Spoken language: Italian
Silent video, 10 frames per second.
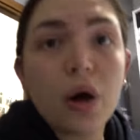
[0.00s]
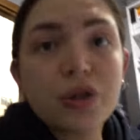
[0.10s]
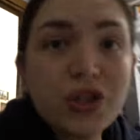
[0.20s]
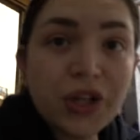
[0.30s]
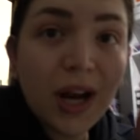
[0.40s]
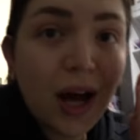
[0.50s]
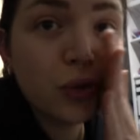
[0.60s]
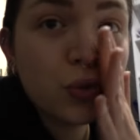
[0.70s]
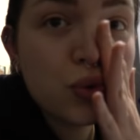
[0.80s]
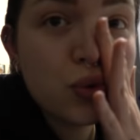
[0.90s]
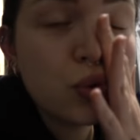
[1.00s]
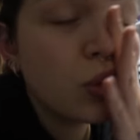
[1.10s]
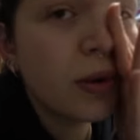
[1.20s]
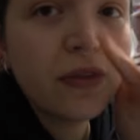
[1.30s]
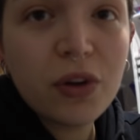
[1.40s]
ho cenato
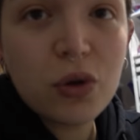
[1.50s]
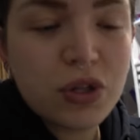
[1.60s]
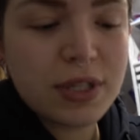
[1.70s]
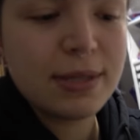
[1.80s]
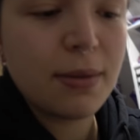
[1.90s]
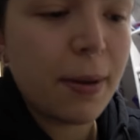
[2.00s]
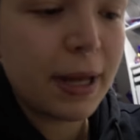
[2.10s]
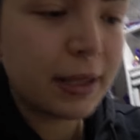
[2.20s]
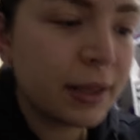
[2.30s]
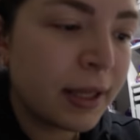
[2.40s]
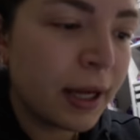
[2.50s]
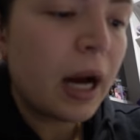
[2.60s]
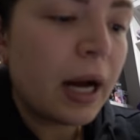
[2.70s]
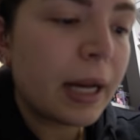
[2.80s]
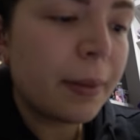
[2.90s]
super
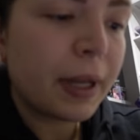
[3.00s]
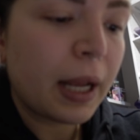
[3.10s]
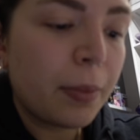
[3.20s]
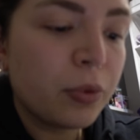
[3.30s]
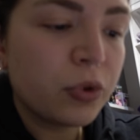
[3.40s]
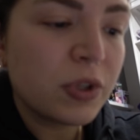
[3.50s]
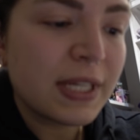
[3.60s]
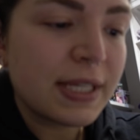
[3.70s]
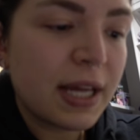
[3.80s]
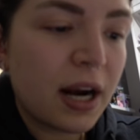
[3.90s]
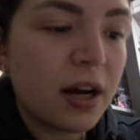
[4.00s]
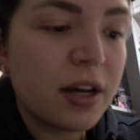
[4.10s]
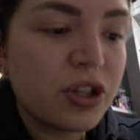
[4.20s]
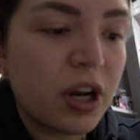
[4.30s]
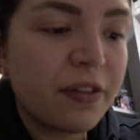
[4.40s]
velocissimamente anche perché appunto stasera
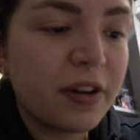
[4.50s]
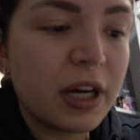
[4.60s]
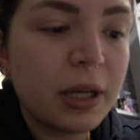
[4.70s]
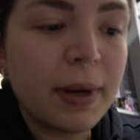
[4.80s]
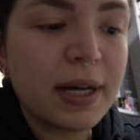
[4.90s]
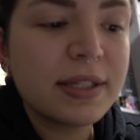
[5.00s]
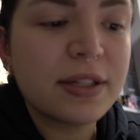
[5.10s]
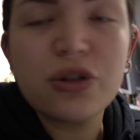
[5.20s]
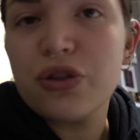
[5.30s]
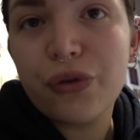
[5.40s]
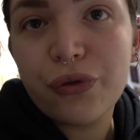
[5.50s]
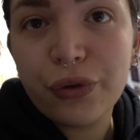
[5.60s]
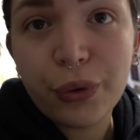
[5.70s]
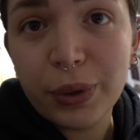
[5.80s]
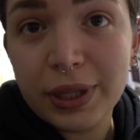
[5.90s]
eh, c'è la finale di
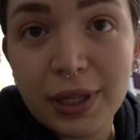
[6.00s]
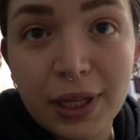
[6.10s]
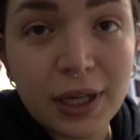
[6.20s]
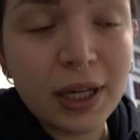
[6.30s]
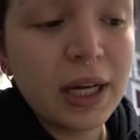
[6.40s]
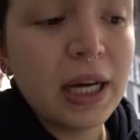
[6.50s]
Masterchef quindi